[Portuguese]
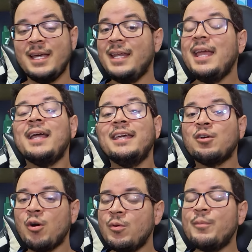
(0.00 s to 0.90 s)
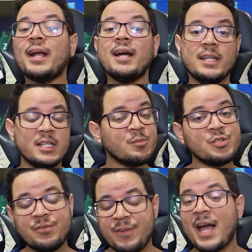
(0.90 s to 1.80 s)
Seria aí como um mecanismo
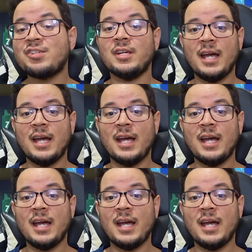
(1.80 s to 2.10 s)
de viagem